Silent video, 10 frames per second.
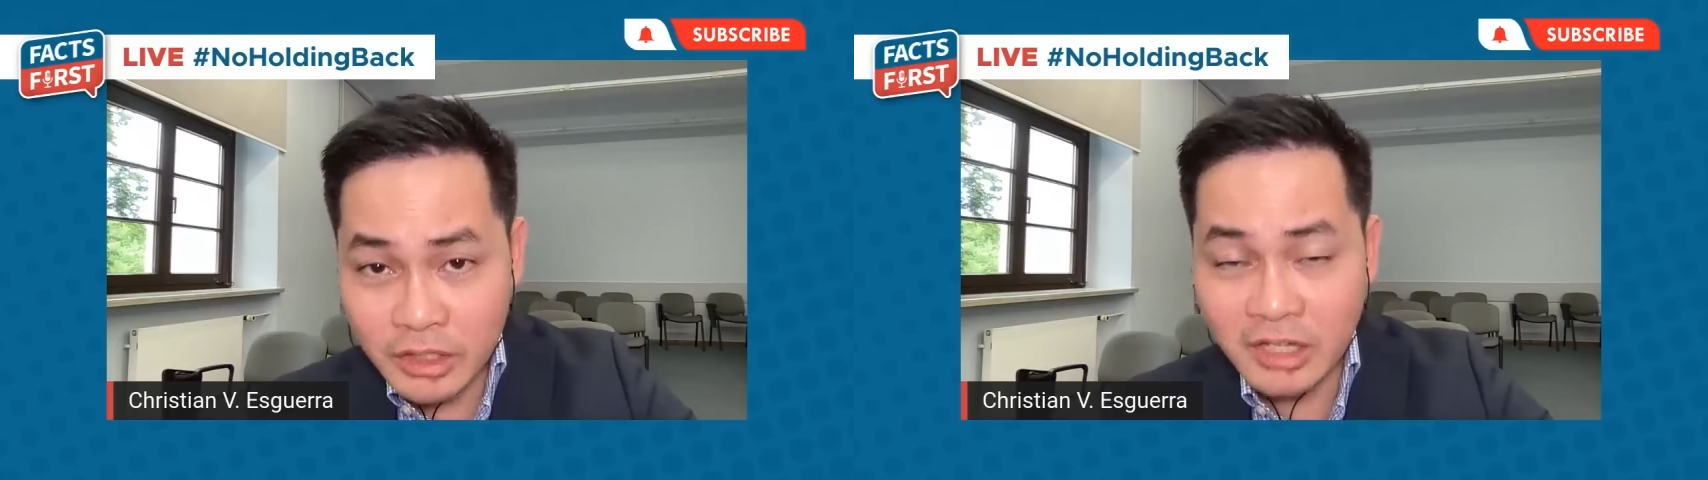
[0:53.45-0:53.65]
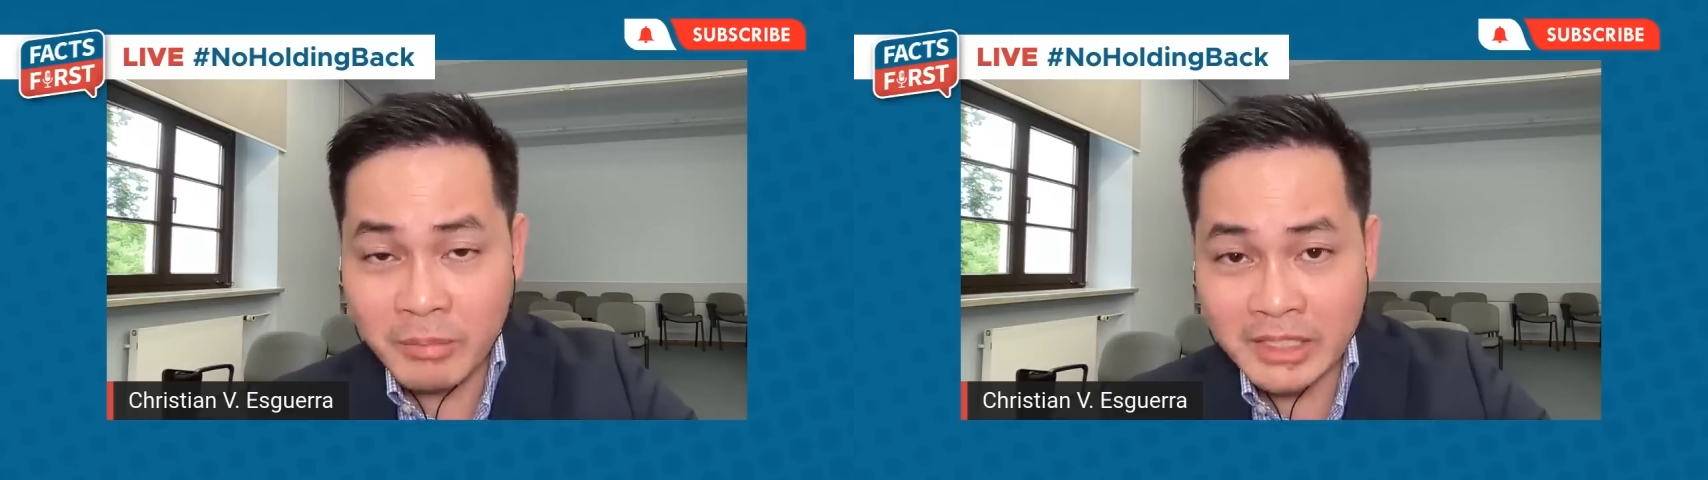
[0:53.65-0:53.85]

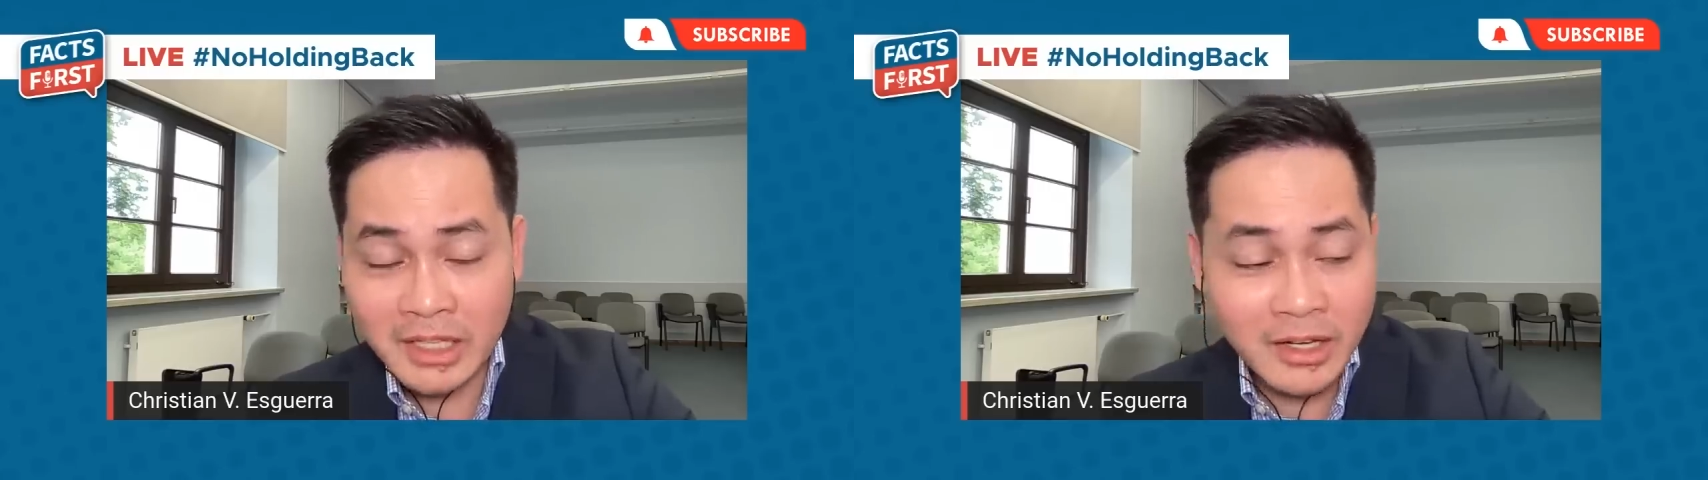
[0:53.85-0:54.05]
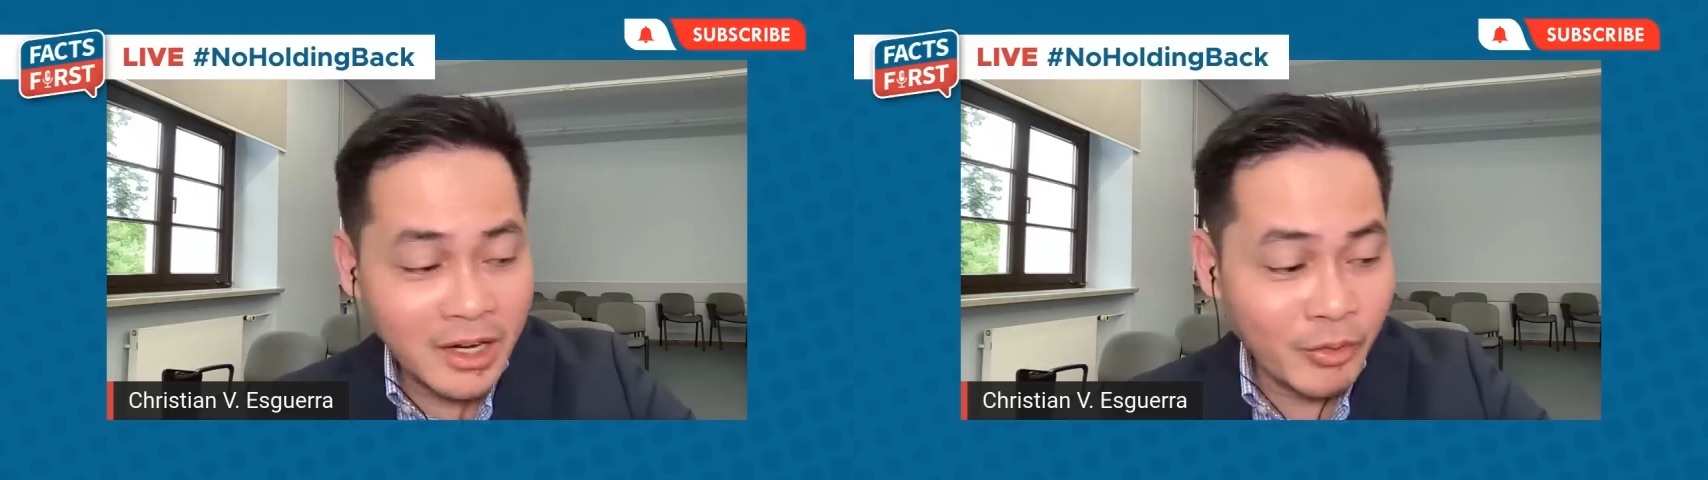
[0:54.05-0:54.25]
Yun ang
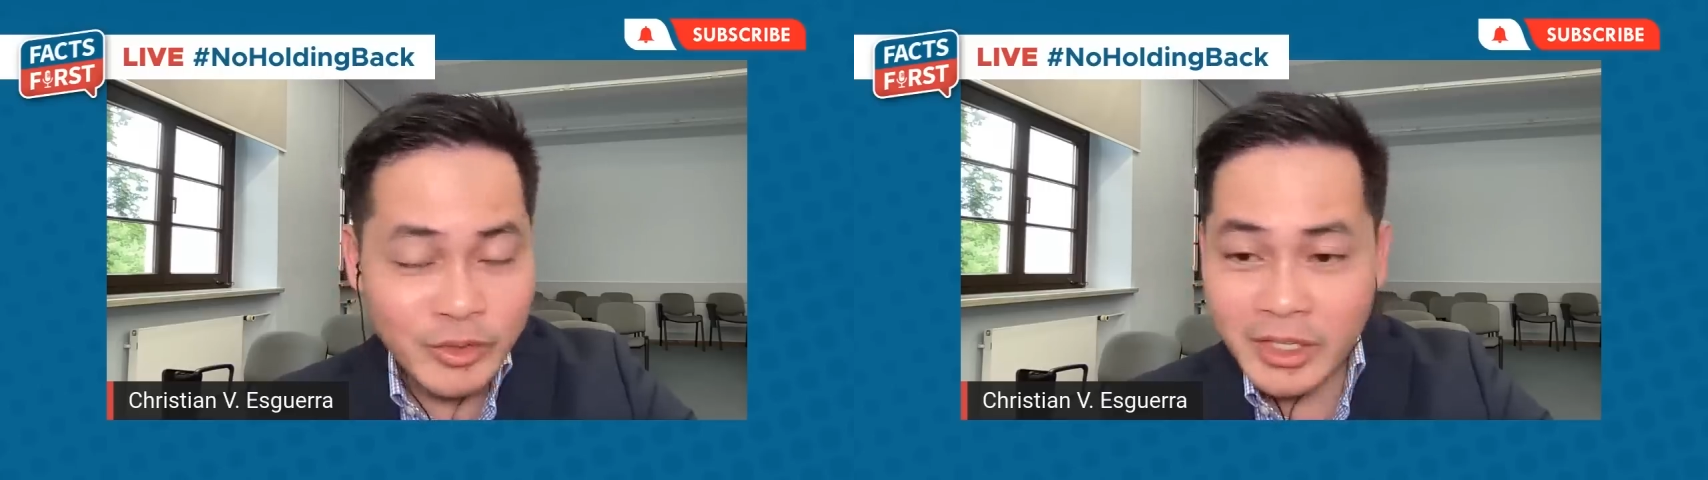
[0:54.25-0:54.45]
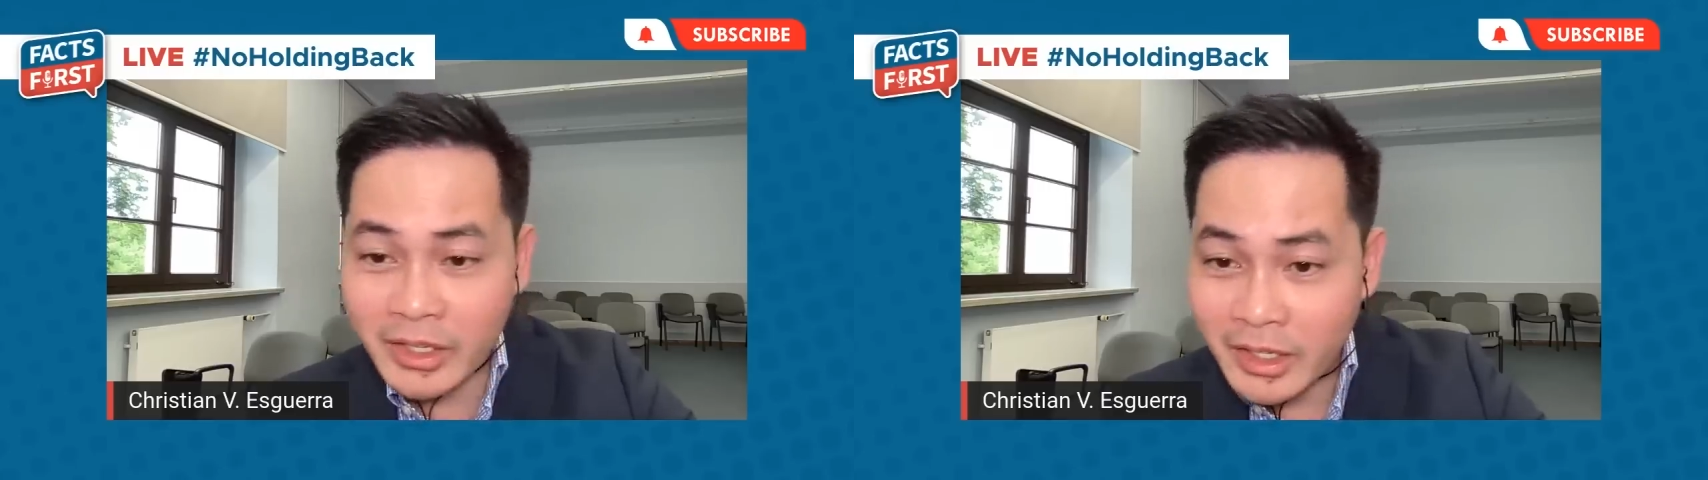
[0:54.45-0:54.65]
patakaran
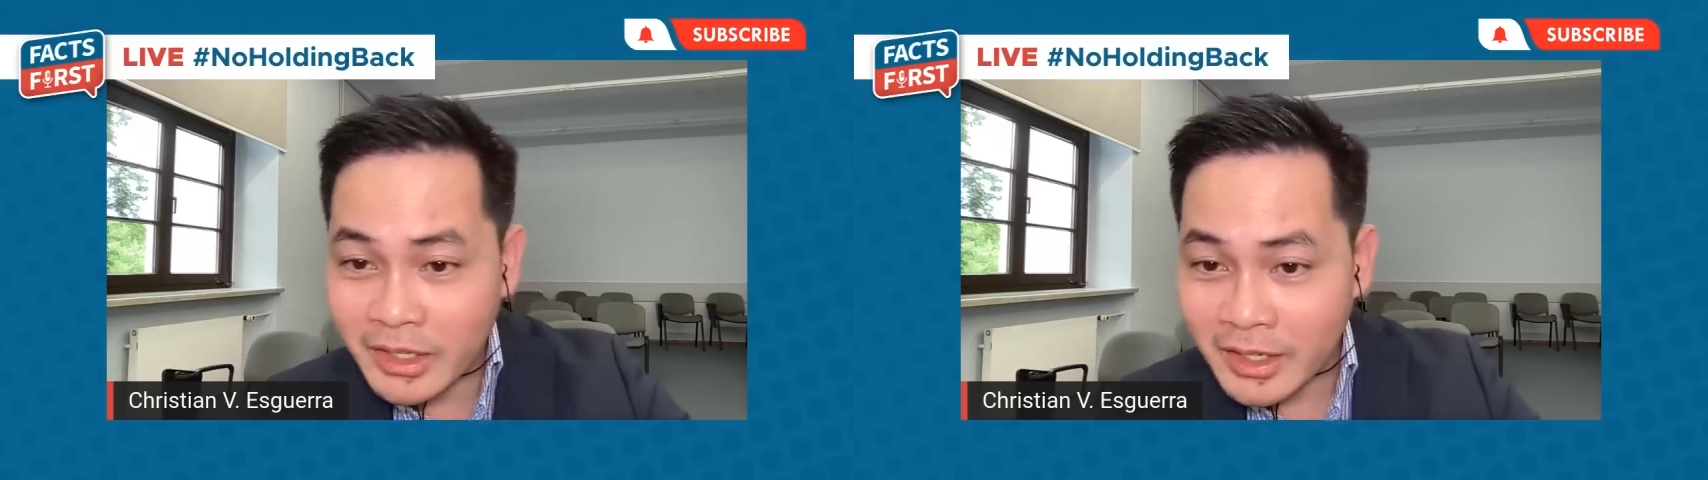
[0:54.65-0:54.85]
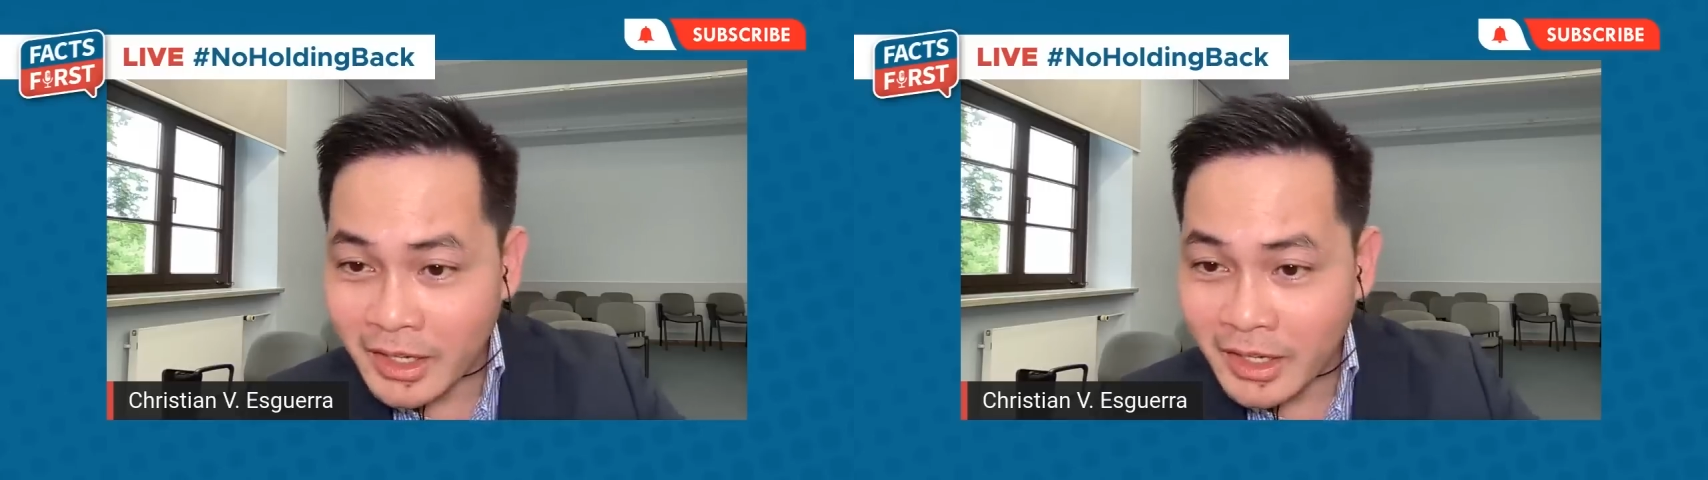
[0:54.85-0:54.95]
ko dyan.